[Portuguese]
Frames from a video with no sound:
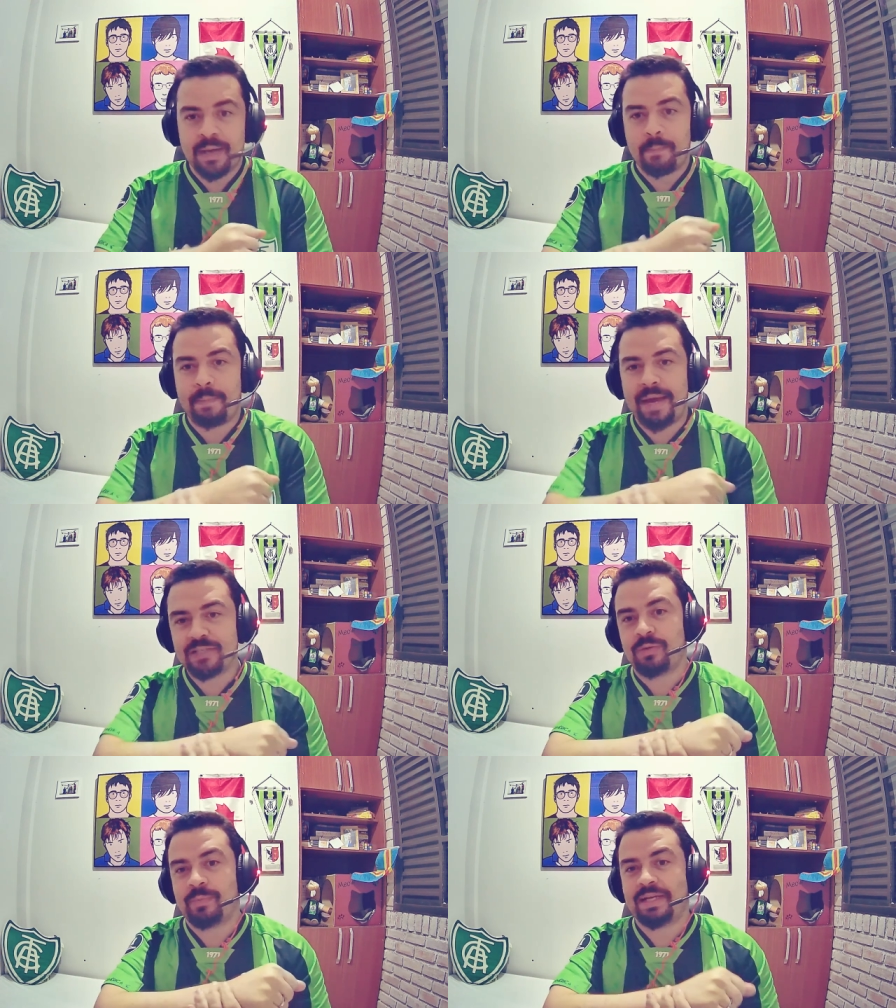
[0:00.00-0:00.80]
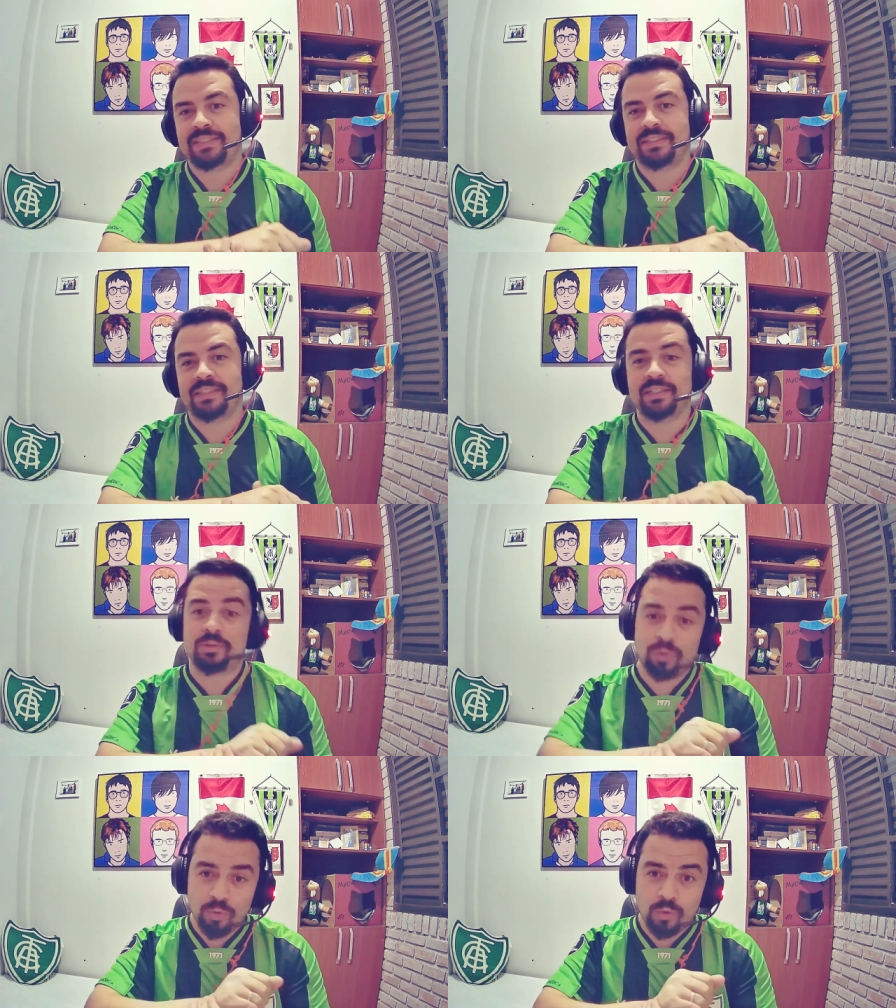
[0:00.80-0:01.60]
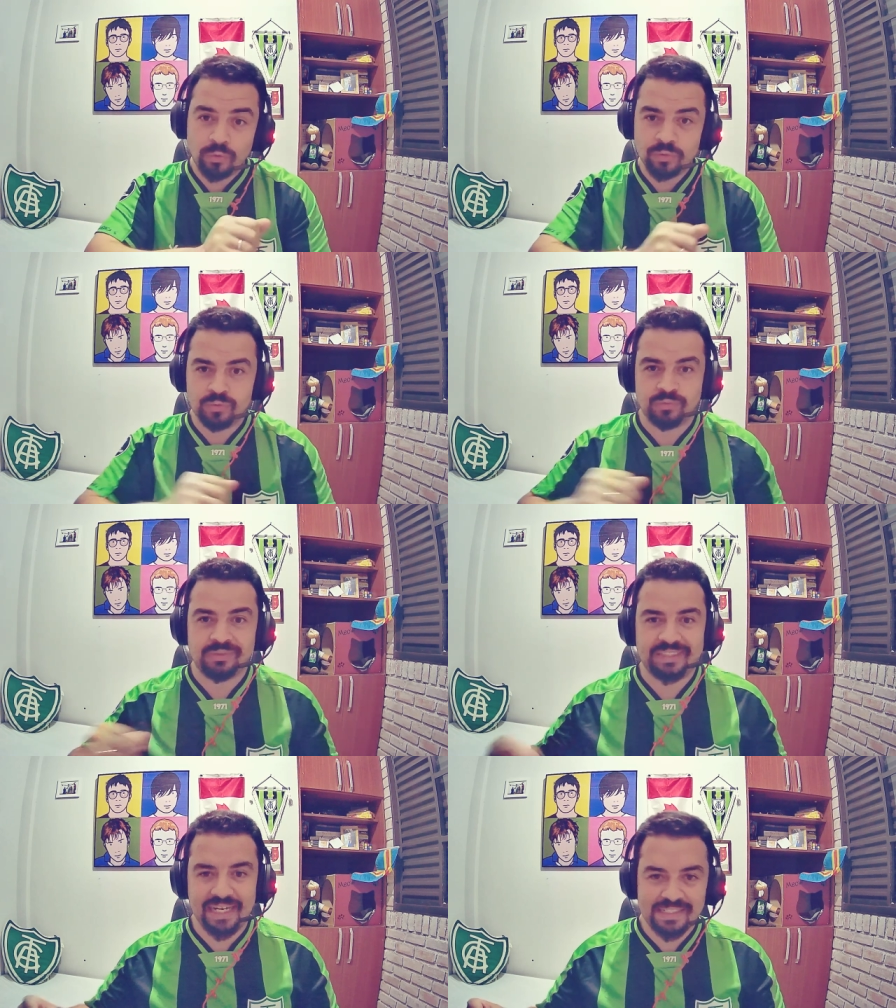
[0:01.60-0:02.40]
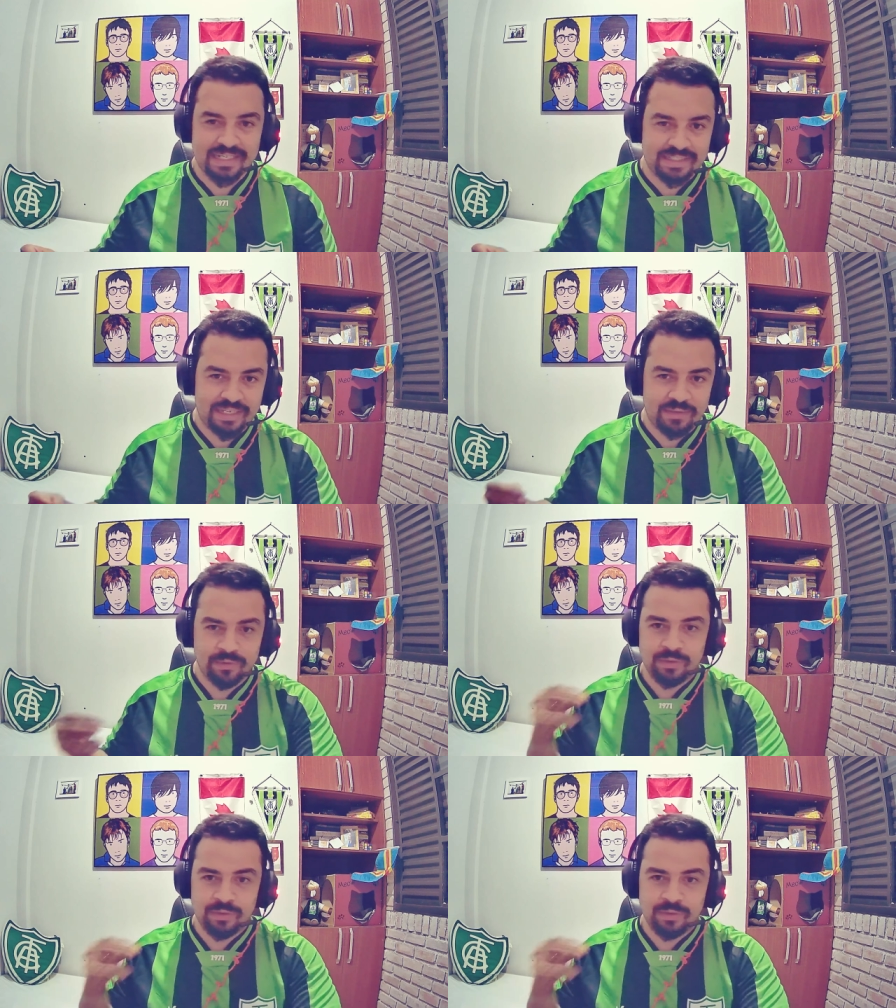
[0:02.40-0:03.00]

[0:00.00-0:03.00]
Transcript: mais uma partida com gols, um 3 a 0